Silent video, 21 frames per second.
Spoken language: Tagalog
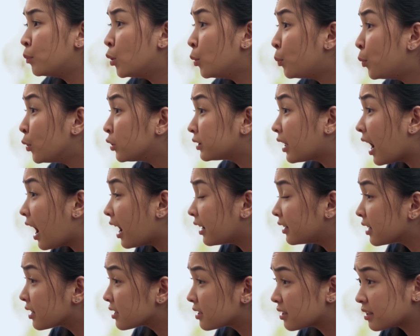Pupunta ka
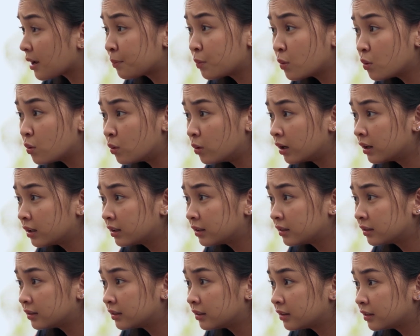ng Cebu
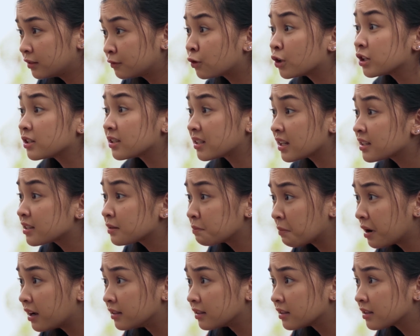for six
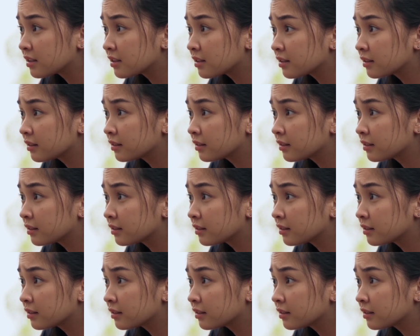months.